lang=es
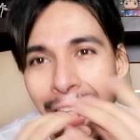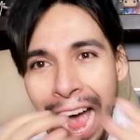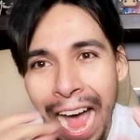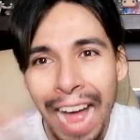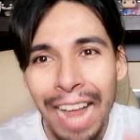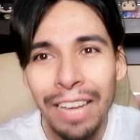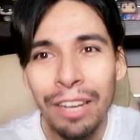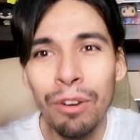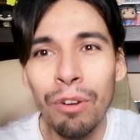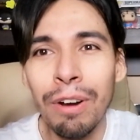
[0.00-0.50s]

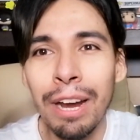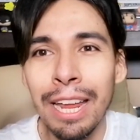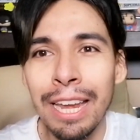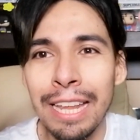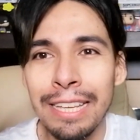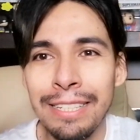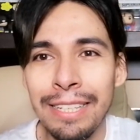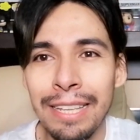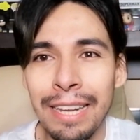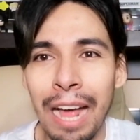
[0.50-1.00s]
Algo
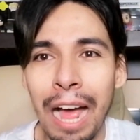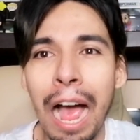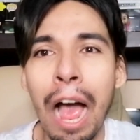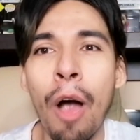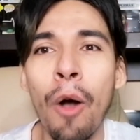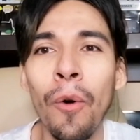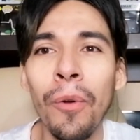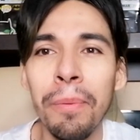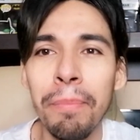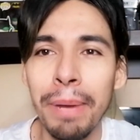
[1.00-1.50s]
que la hiciera
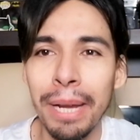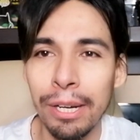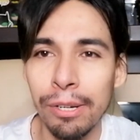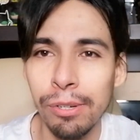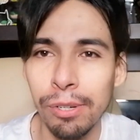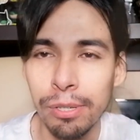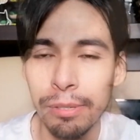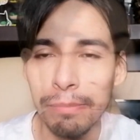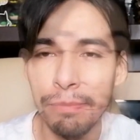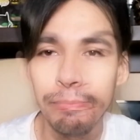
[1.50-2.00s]
aún
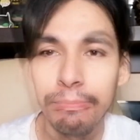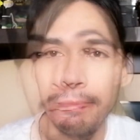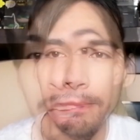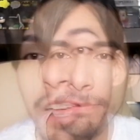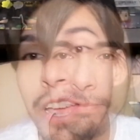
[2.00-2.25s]
mejor.